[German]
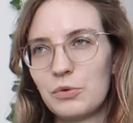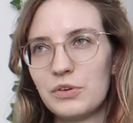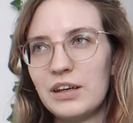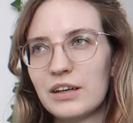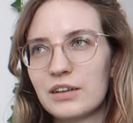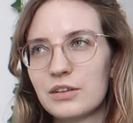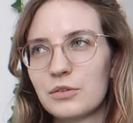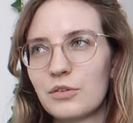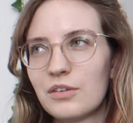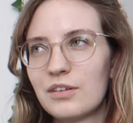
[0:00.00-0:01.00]

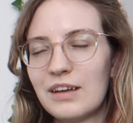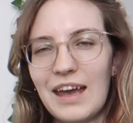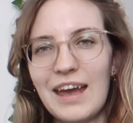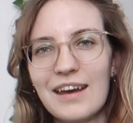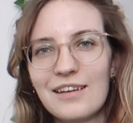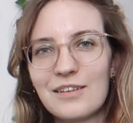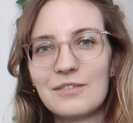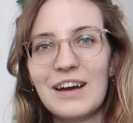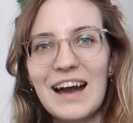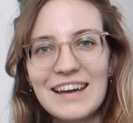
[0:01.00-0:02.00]
Blutniedrigdruck. Hä?
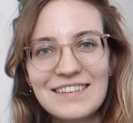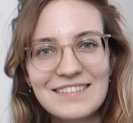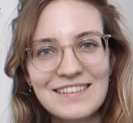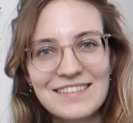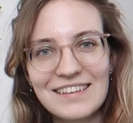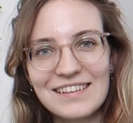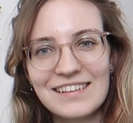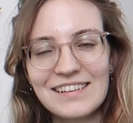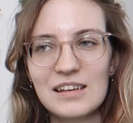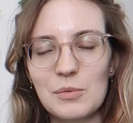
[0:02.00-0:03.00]
Wie heißt das
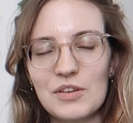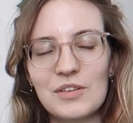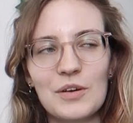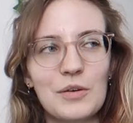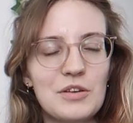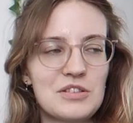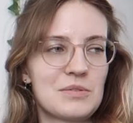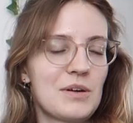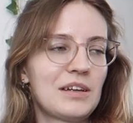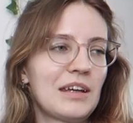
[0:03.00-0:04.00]
denn? Da muss es doch ein deutsches Wort